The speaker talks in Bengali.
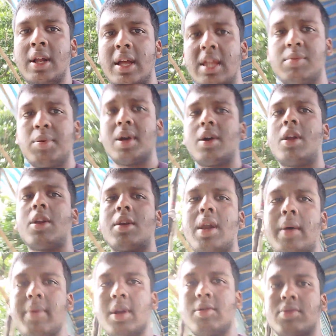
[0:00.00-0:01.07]
ইস্ট বেঙ্গল
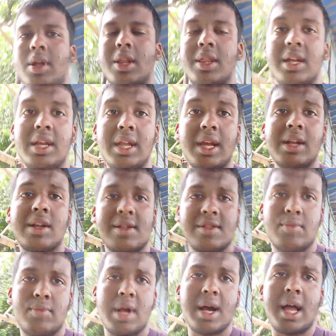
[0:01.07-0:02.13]
ক্লাবের কোথা দিয়ে টিকিটটা
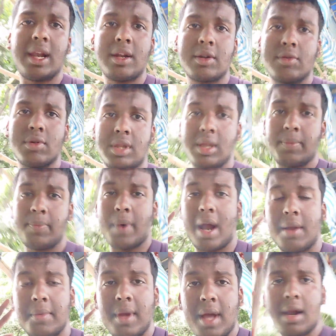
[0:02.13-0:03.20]
তোমরা কালেক্ট করতে
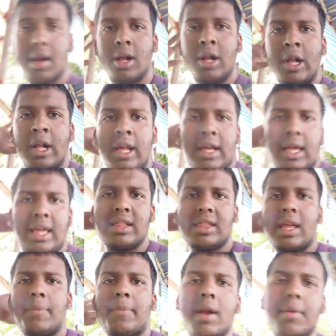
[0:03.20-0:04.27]
পারবে আর
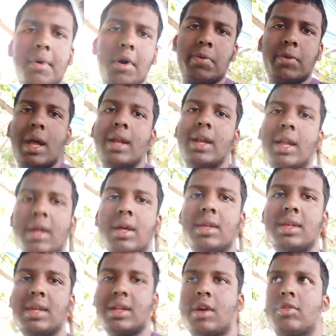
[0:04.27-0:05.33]
কিনতে পারবে অফলাইনে
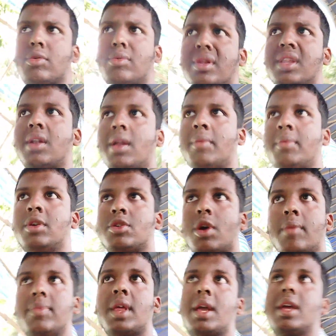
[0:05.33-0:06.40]
সেটাও তোমাদের আমি
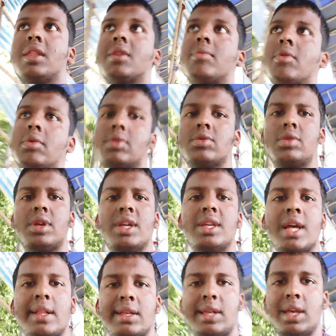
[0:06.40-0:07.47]
সব দেখিয়ে দেবো ওর জন্যই
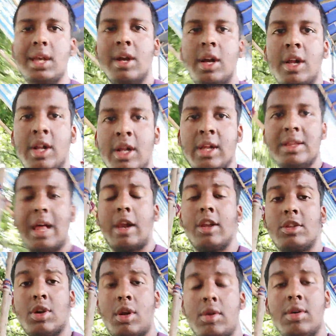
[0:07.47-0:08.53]
যাচ্ছি তাহলে
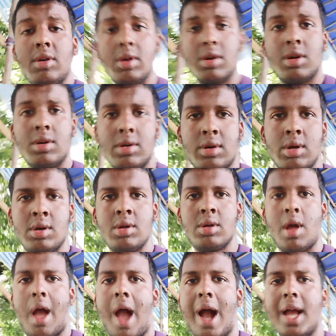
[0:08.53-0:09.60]
চলো
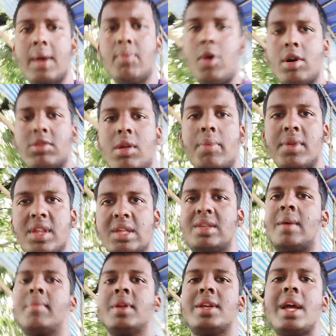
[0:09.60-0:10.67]
আগে বক্স অফিসের
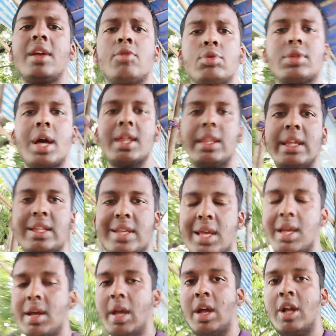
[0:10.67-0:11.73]
সামনে যাই কোথায় দিচ্ছে
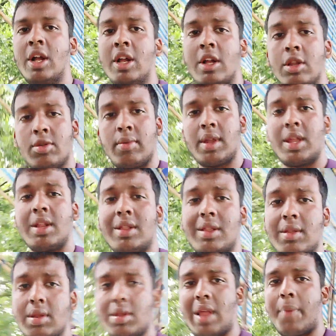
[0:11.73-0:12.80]
তোমাদের
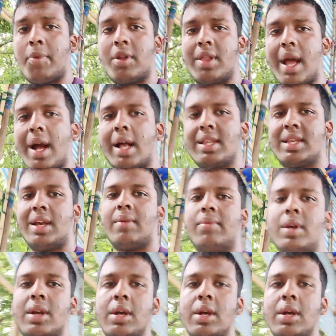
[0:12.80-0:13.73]
তারপর দেখাচ্ছি আমি